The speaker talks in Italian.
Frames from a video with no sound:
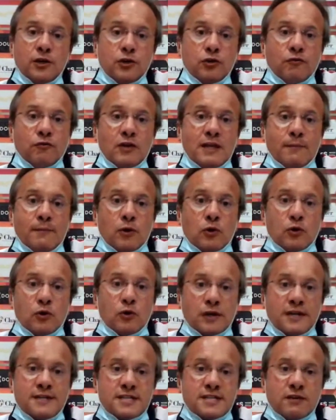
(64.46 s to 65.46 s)
non vogliamo
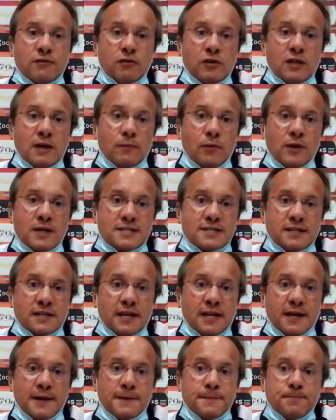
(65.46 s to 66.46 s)
correre rischi, vogliamo
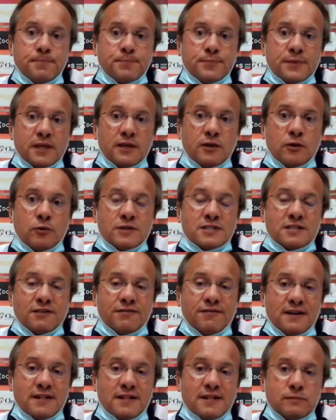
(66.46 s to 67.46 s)
essere in questa
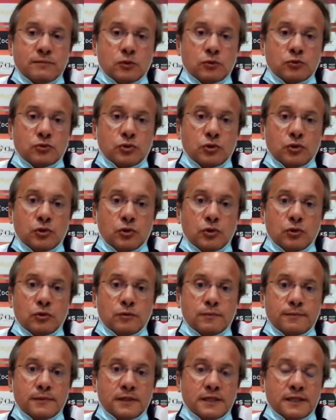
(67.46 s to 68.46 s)
fase molto
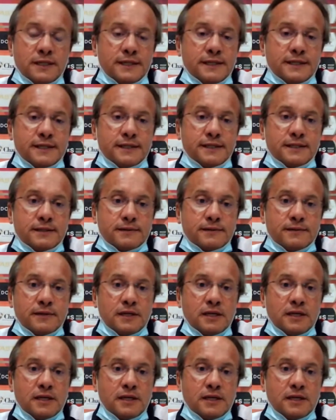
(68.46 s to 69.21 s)
eh,